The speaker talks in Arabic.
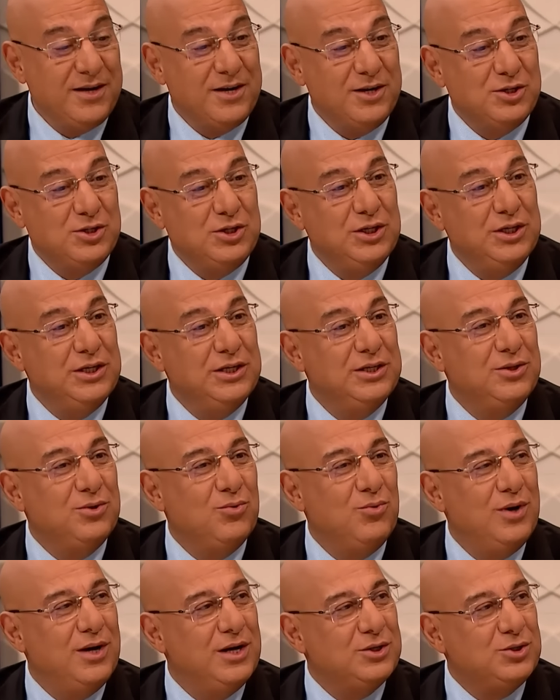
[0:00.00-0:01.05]
أخي
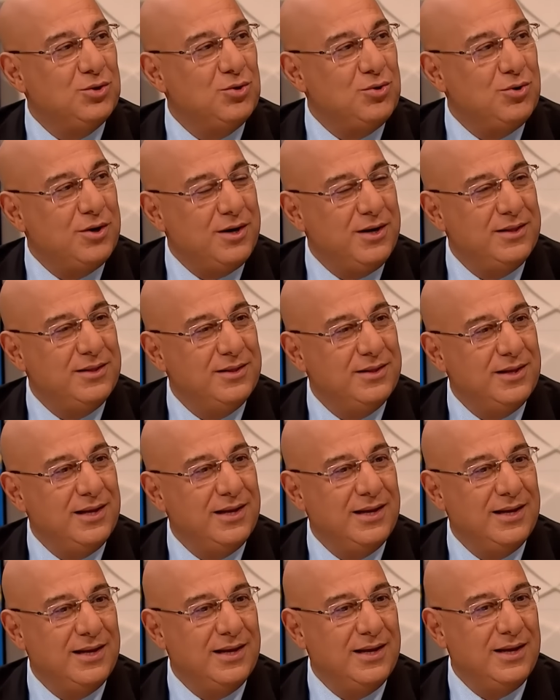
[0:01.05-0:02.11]
رشيد وشكرا
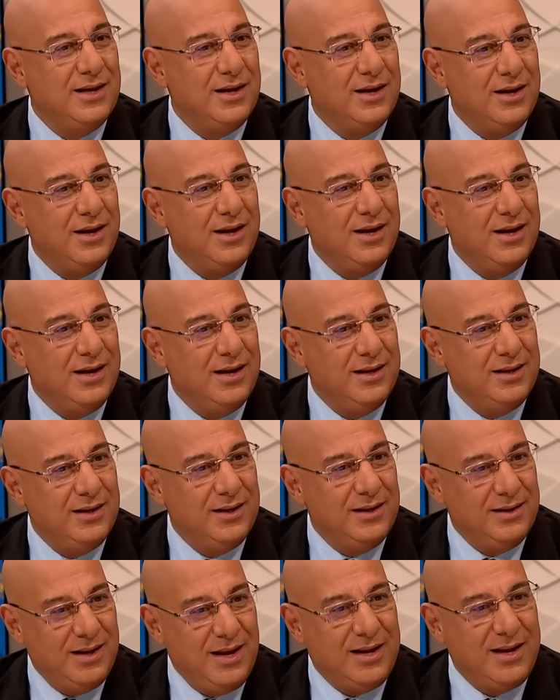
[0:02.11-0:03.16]

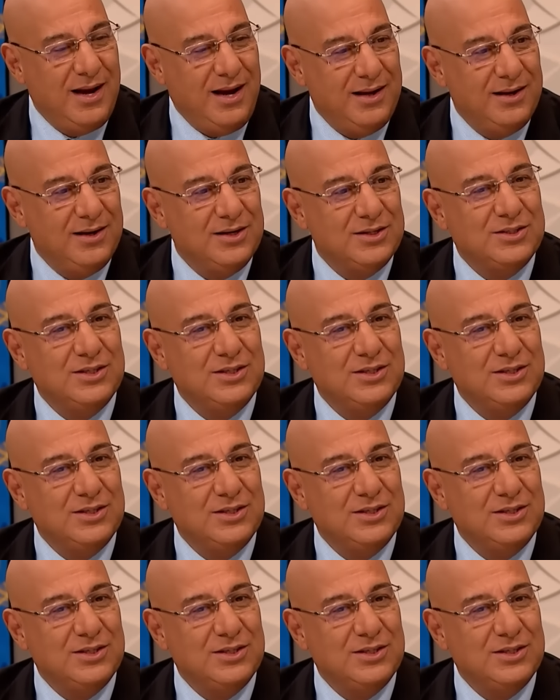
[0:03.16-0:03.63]
آه، لك على